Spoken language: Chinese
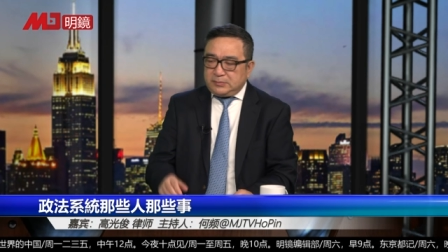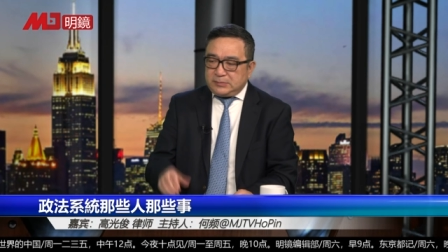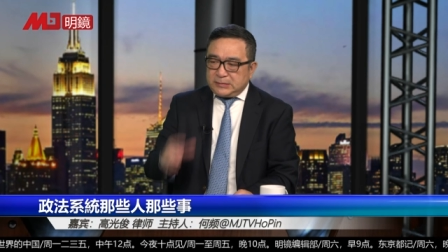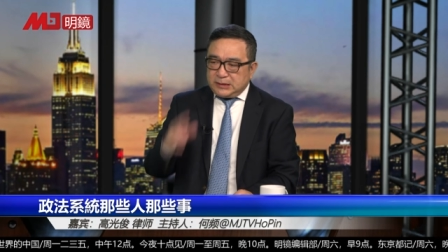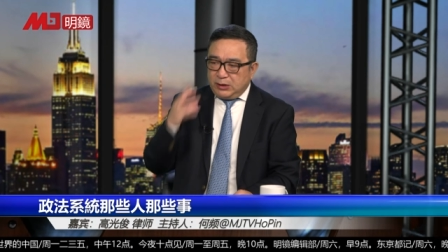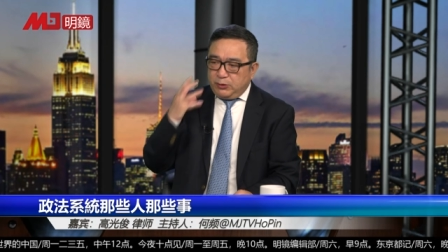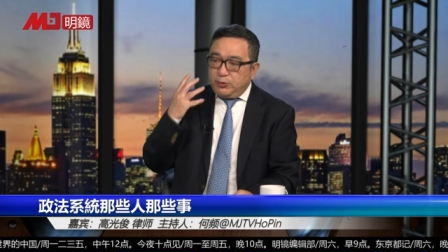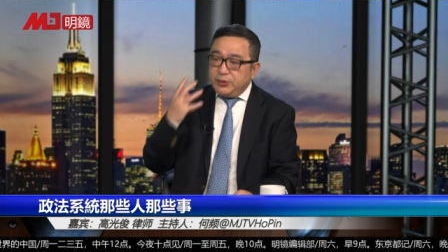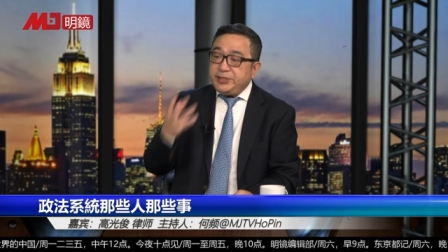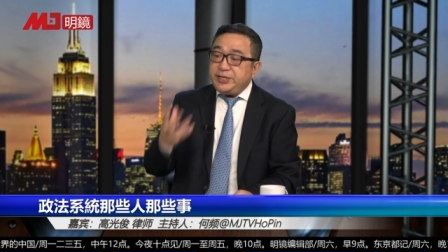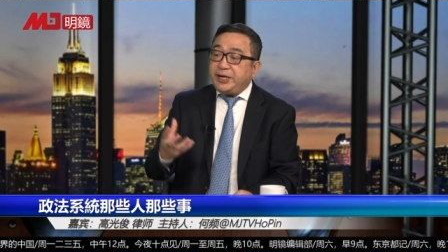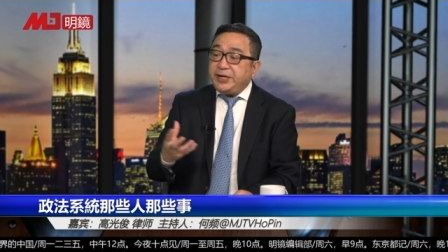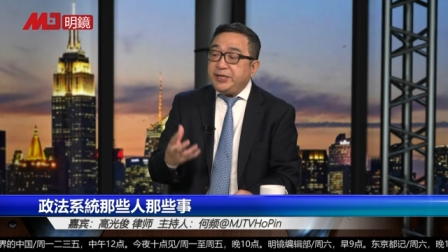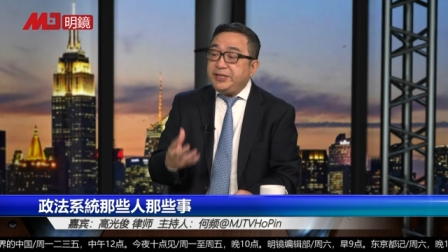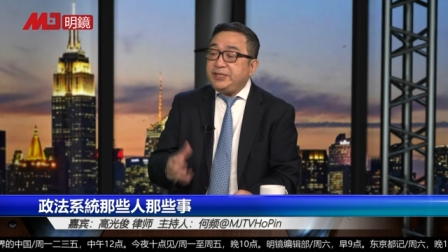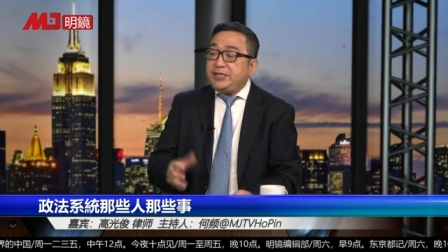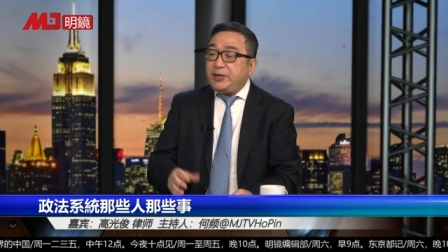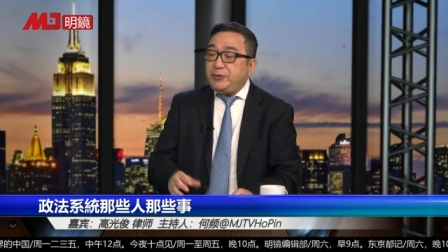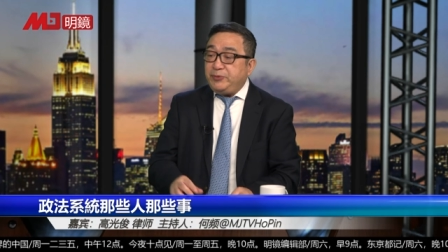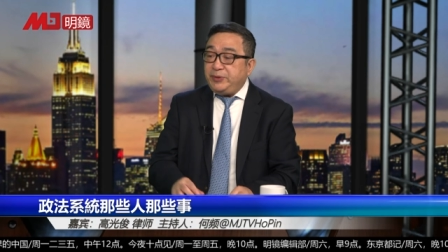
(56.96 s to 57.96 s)
我想了
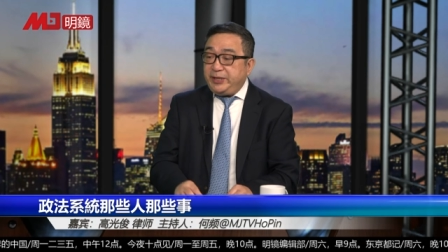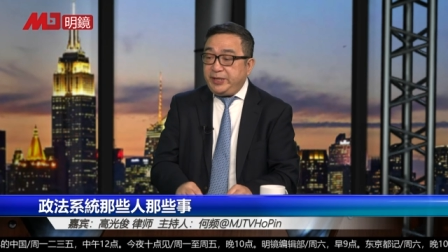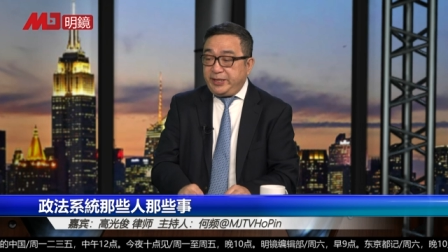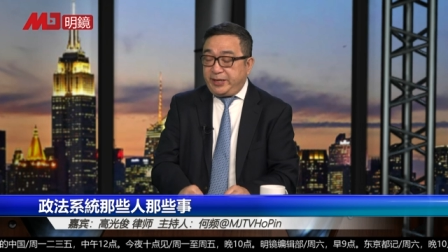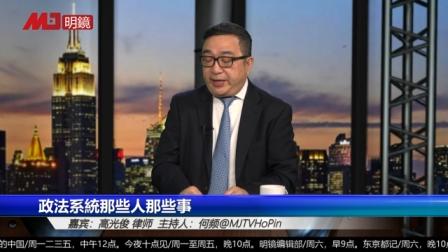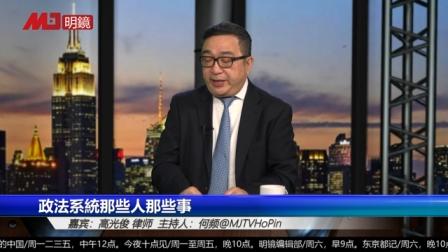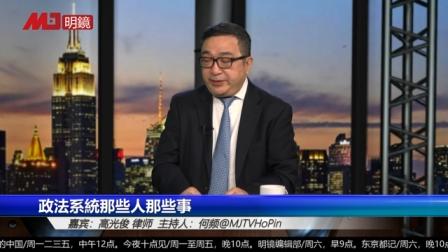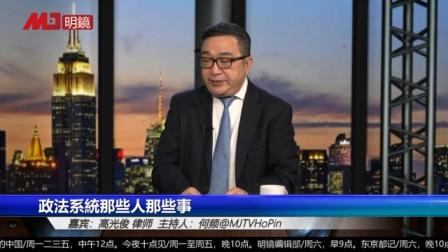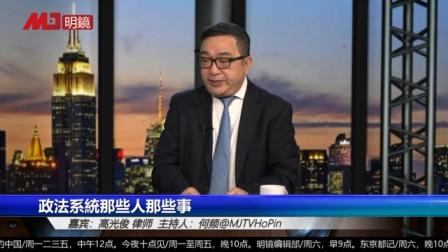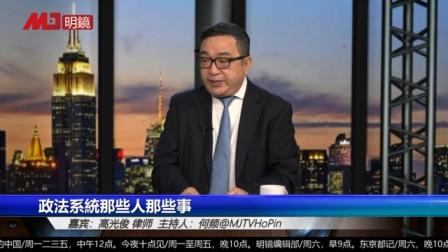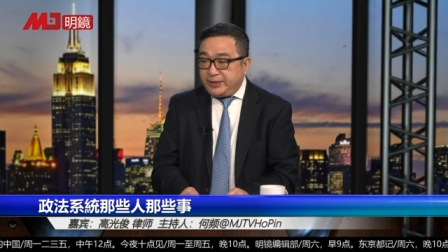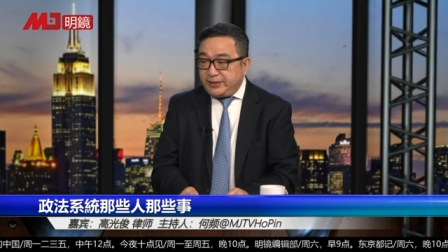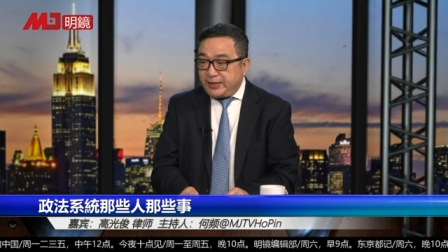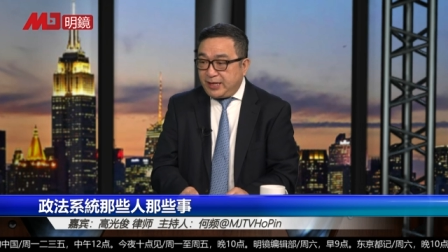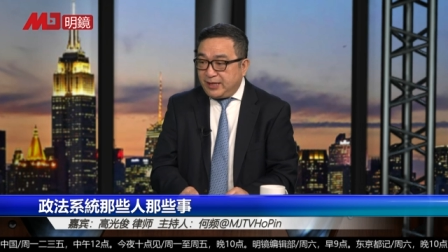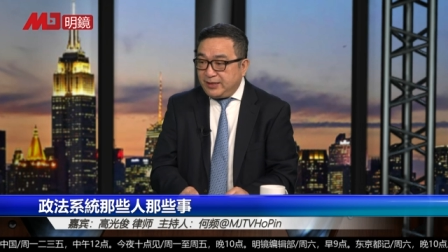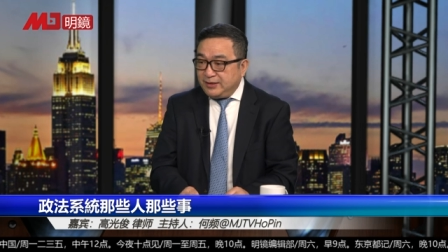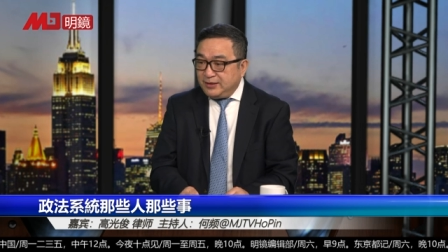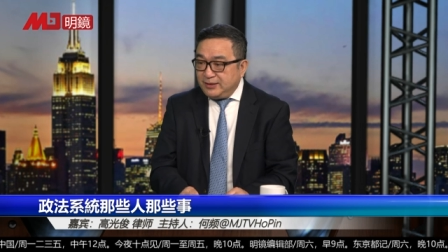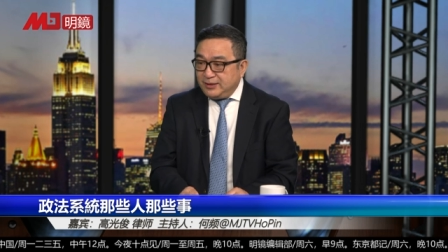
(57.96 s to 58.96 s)
一下，原因很简
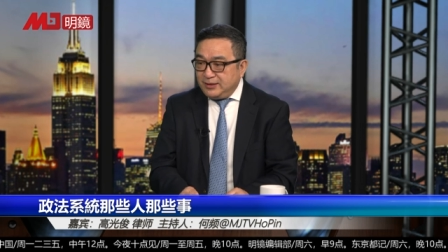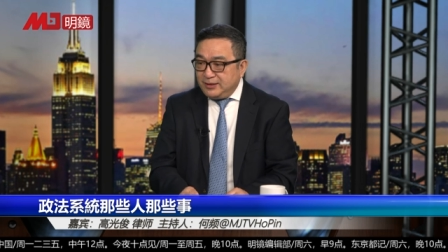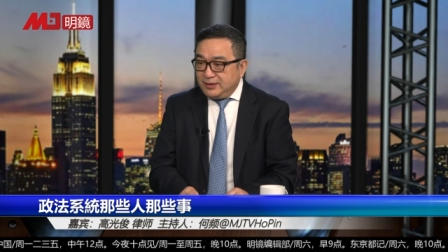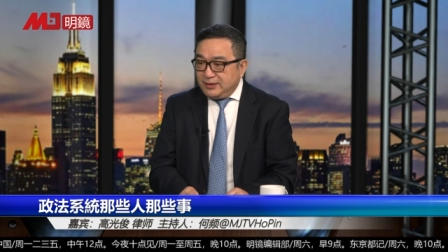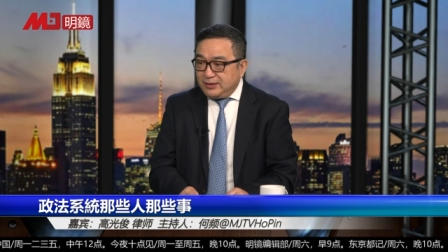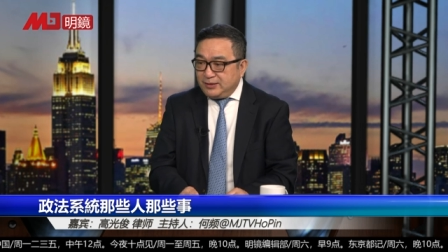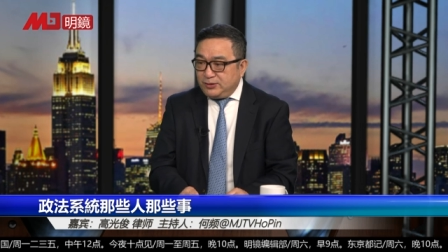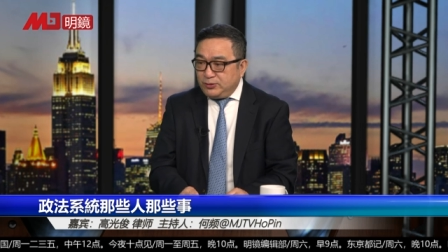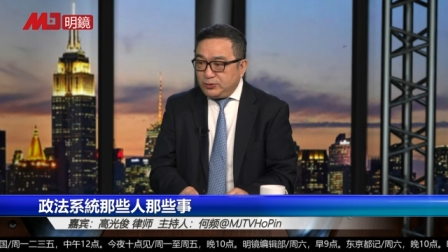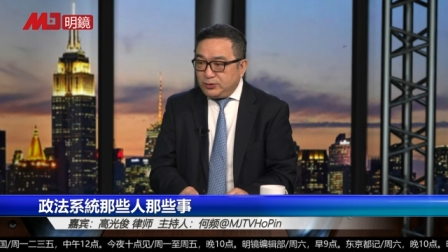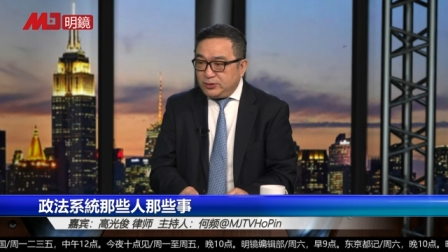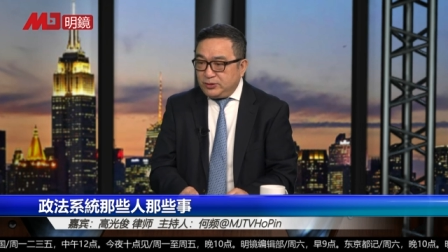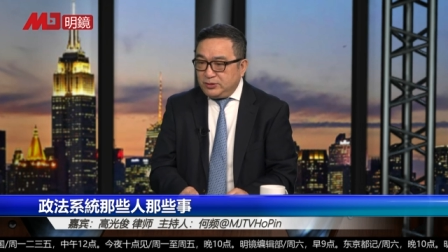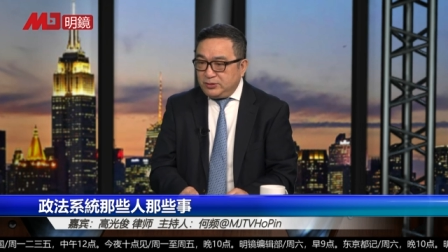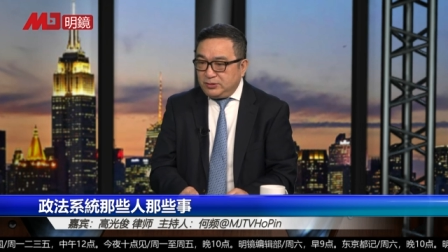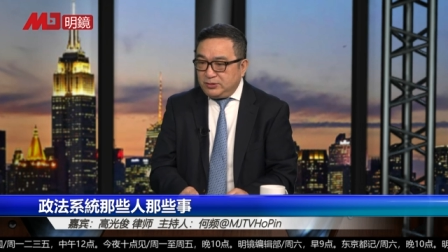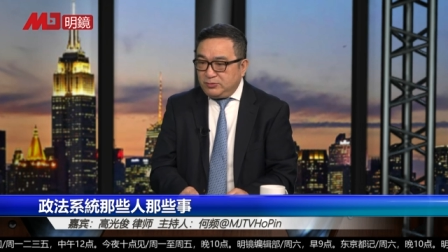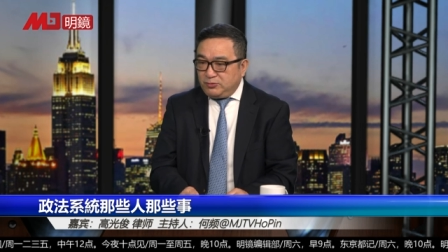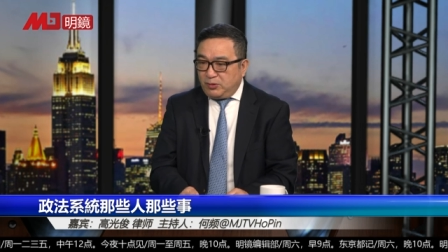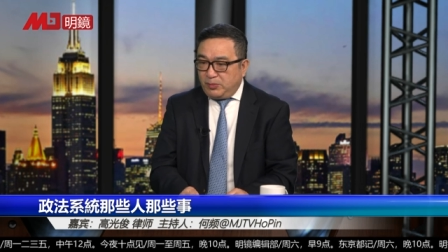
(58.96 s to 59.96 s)
单，就
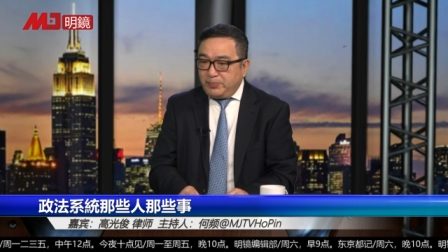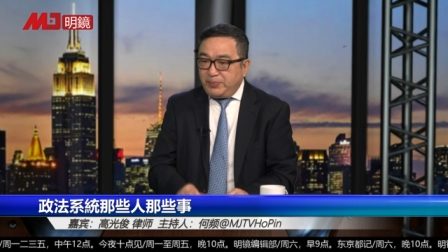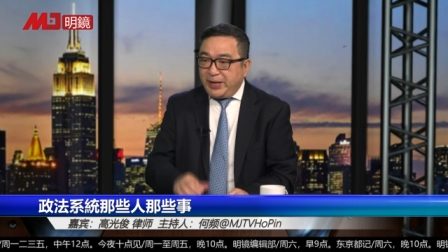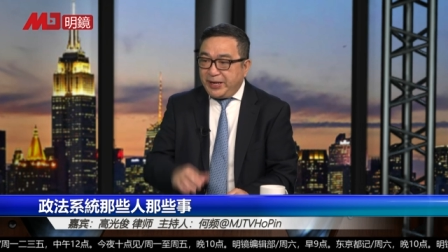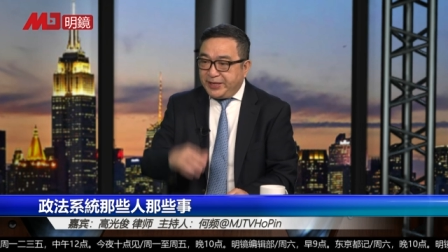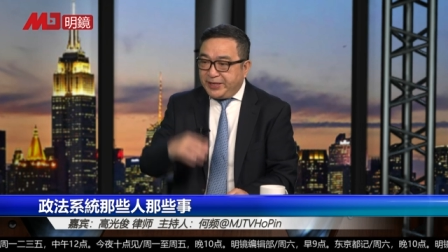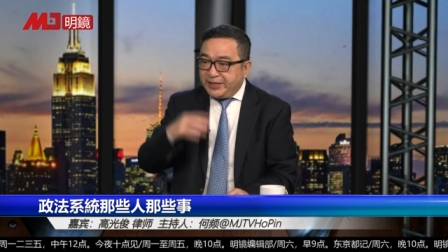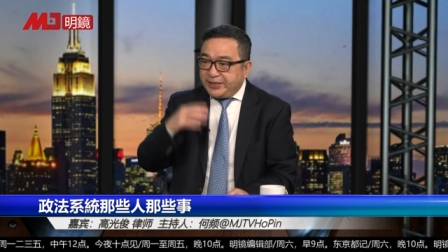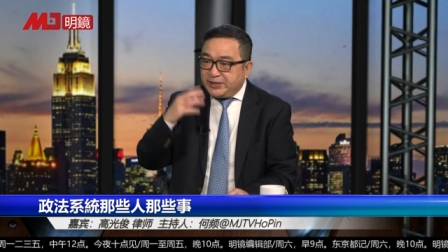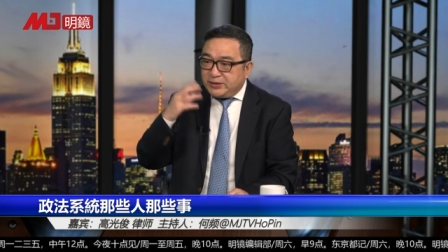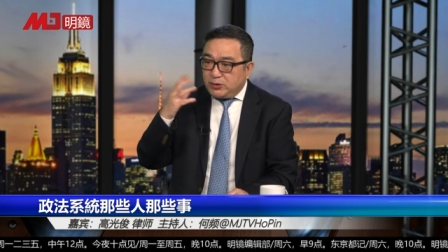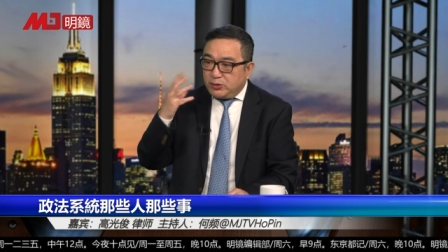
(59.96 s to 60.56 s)
是我们每天